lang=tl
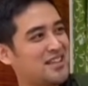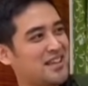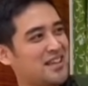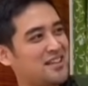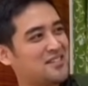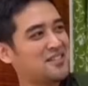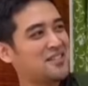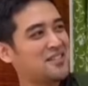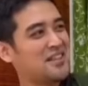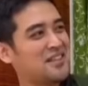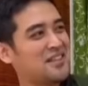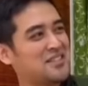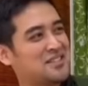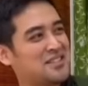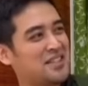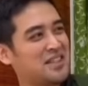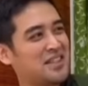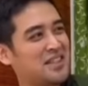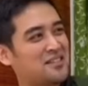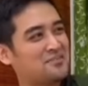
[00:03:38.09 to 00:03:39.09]
Kasi mas
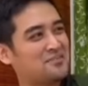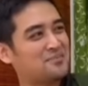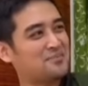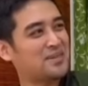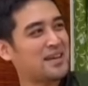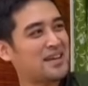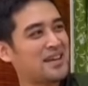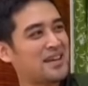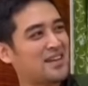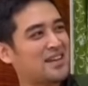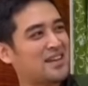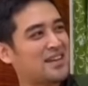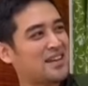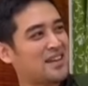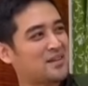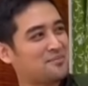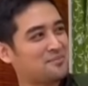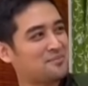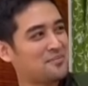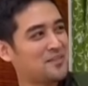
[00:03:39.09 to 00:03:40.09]
nasasaktan daw siya,
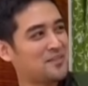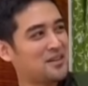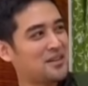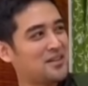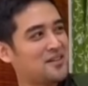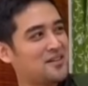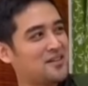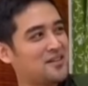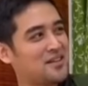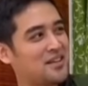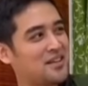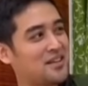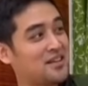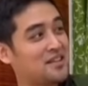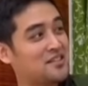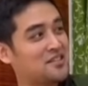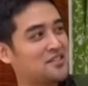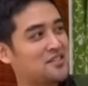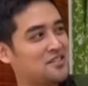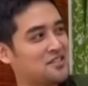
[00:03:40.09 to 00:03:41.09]
nasasaktan ang
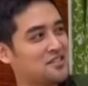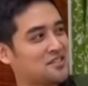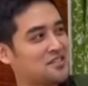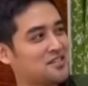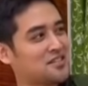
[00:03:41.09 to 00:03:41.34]
kapatid.